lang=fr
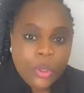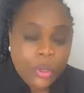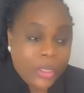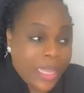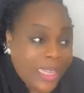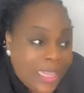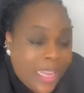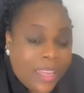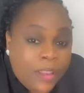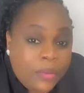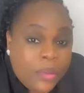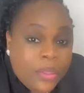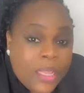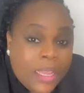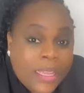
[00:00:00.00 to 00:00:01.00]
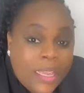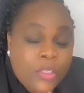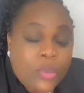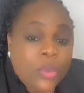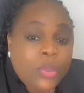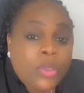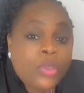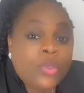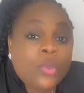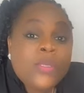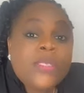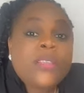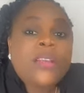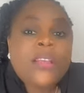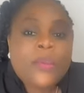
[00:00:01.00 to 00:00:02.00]
on a des, questions qui sont
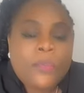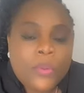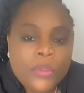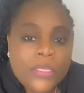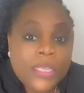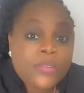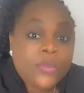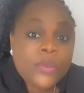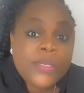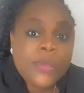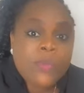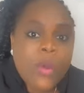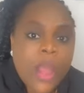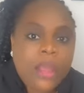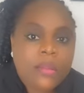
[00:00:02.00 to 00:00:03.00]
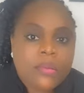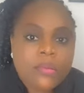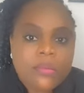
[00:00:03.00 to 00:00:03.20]
sans réponse, excusez-moi.